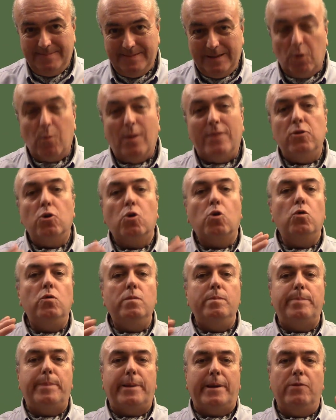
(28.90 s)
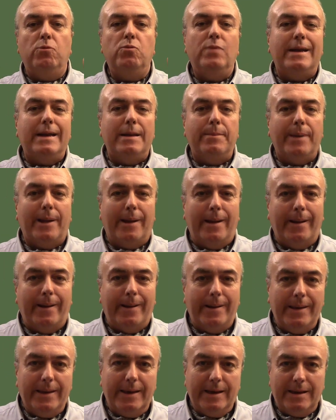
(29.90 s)
Quando compri una
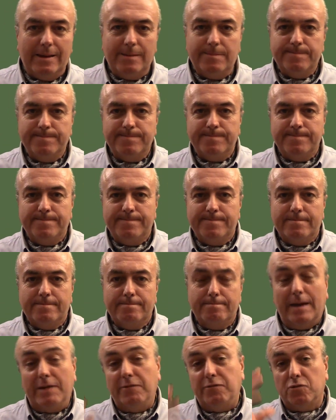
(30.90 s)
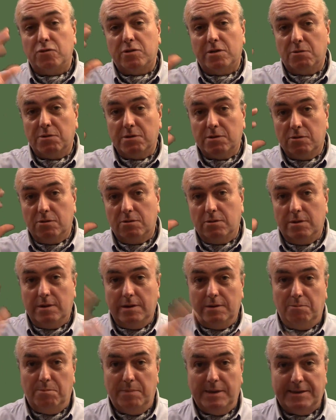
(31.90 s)
libreria, ma forse questo è
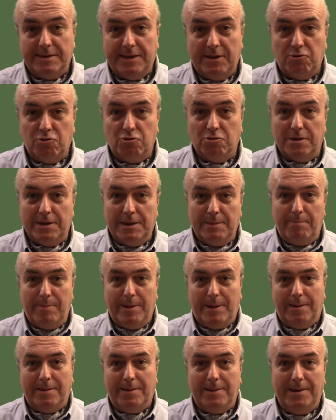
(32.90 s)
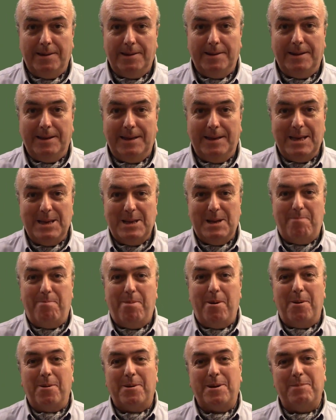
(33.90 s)
un messaggio che appartiene a
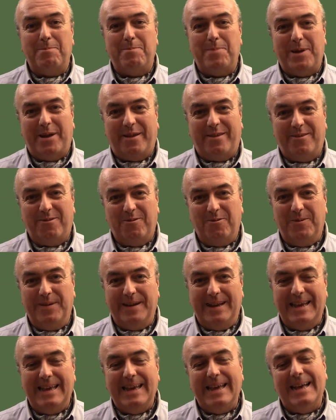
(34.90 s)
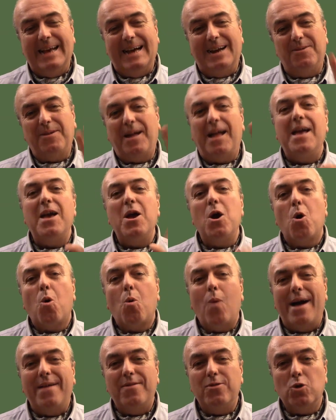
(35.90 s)
poche persone. Allora,
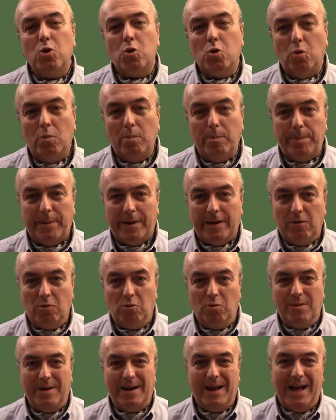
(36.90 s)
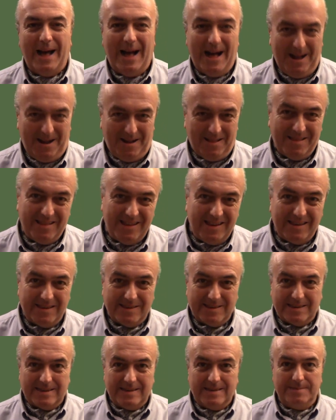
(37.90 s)
quando compri un hard
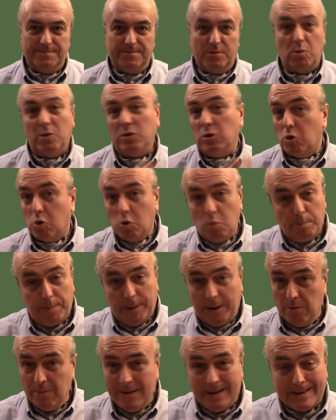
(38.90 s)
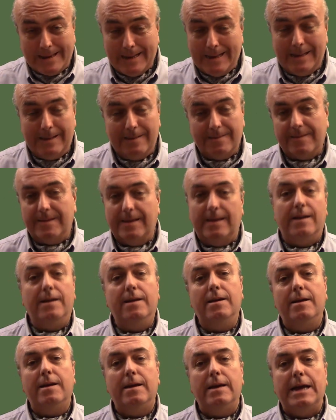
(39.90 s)
disk, quando compri una casa,
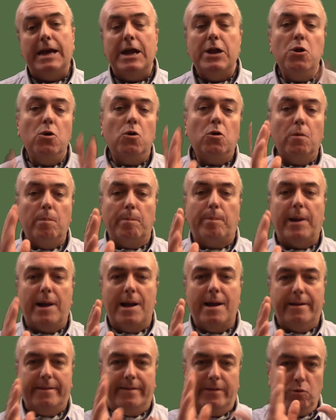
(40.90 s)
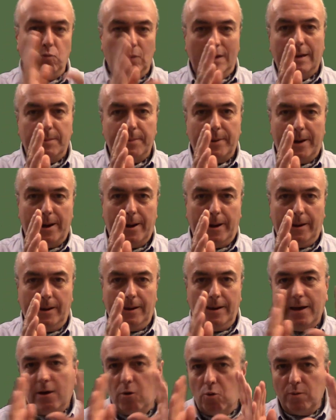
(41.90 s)
non comprarti una
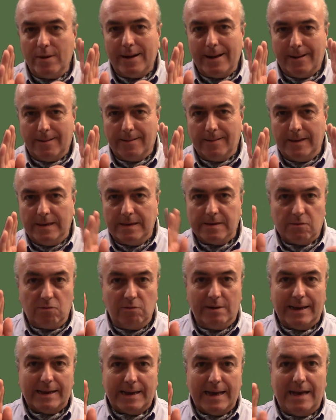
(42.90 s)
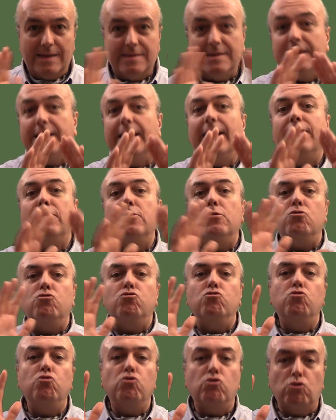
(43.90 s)
libreria, un hard disk, una casa che hanno
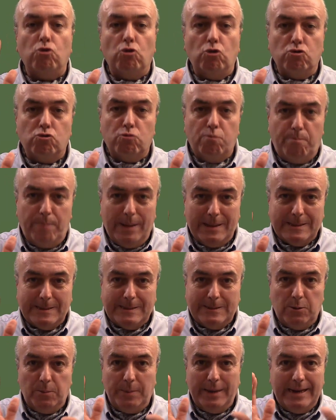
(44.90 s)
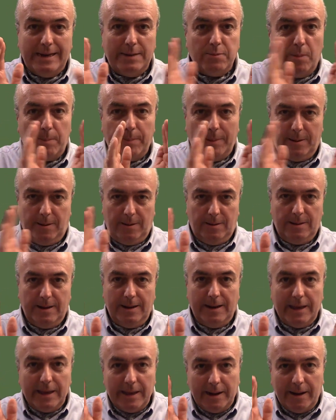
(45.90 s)
giusto lo spazio minimo per
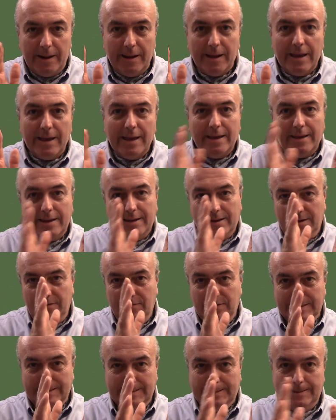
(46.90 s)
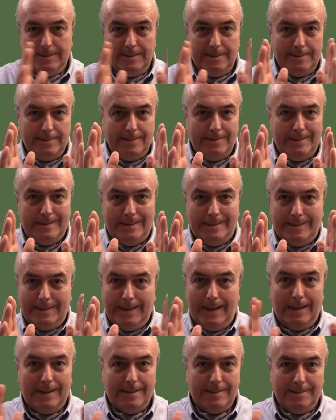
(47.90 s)
tenere i vestiti, i
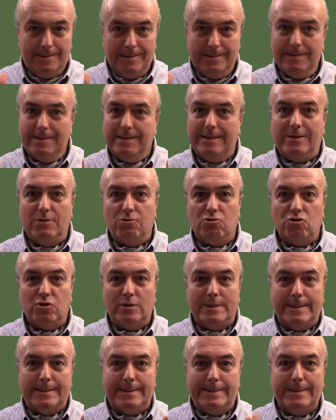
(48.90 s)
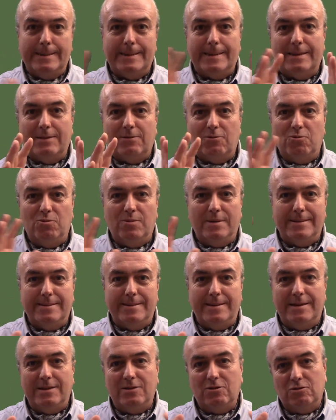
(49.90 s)
dati, gli oggetti che tu
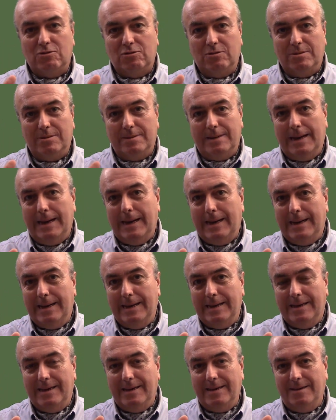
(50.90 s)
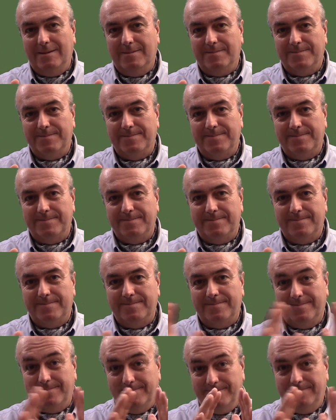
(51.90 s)
adesso hai.
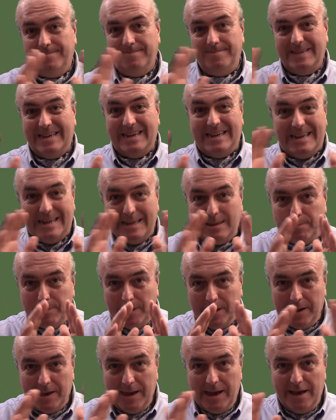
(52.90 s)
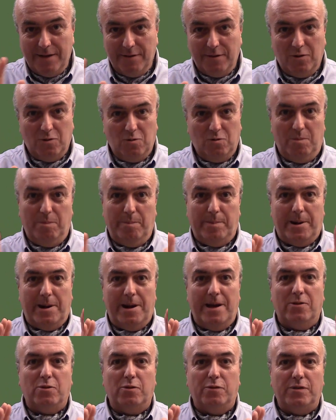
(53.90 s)
Mm? I libri che hai
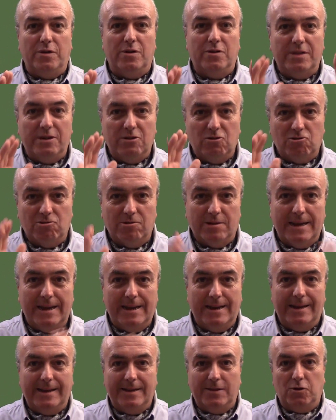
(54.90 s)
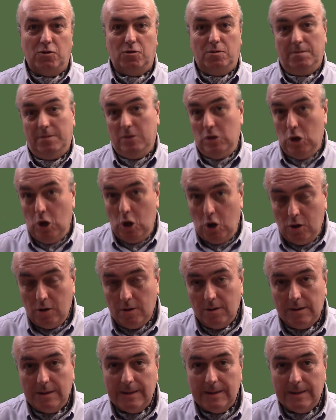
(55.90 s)
comprato fino adesso che hai letto. No.